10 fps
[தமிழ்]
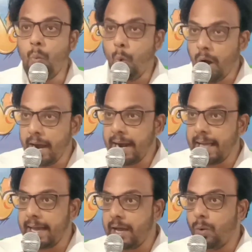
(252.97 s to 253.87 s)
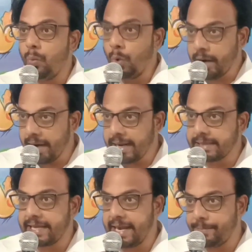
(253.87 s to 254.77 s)
உங்களை
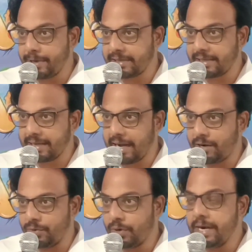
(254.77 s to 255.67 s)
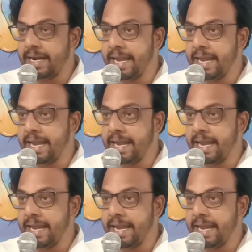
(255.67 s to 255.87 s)
உங்களுக்கு தெரியப்படுத்துறதுக்காகவும்